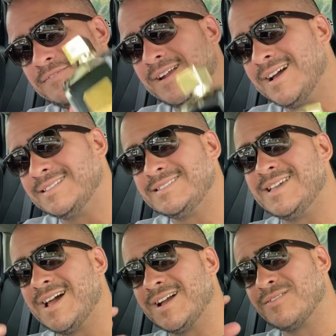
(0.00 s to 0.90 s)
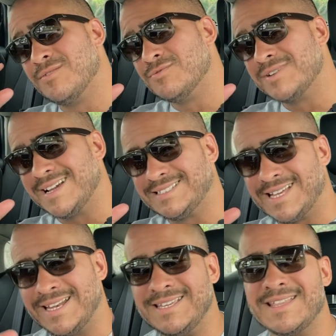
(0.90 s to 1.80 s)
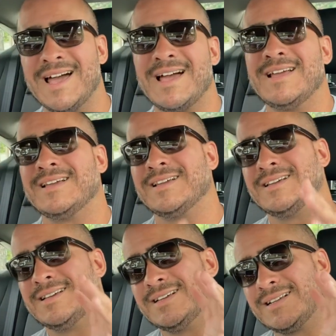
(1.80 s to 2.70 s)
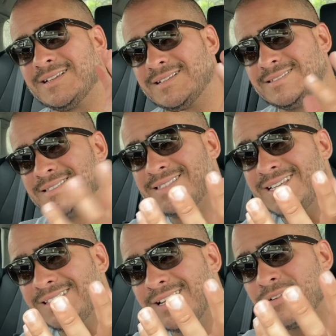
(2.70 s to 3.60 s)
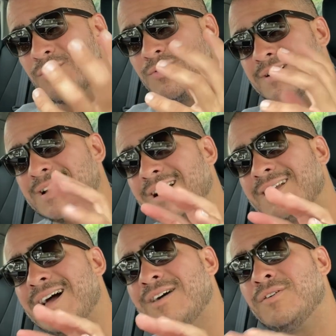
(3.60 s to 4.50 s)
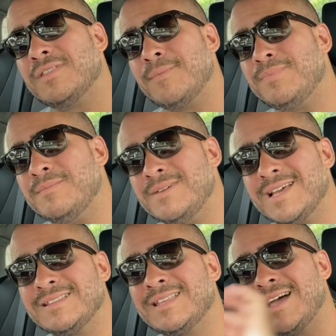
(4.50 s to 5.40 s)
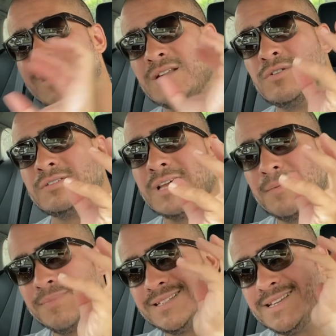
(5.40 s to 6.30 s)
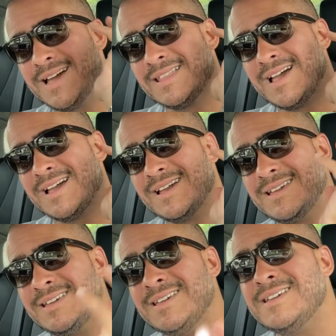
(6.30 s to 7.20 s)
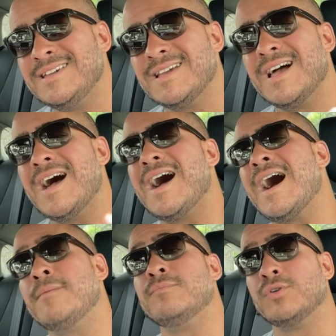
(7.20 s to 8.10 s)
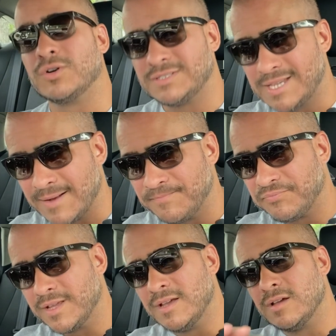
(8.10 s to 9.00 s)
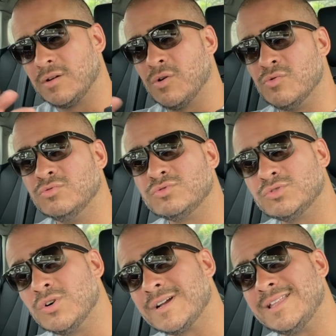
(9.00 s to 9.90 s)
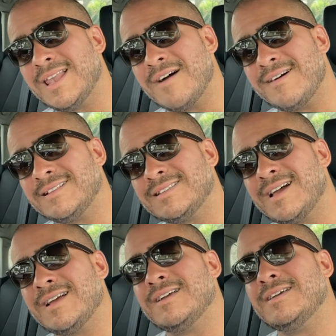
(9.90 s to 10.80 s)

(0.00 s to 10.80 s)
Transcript: fragancia con una salida cítrico cargado de pimienta, notas especiadas y ambroxan. Con un toque de lavanda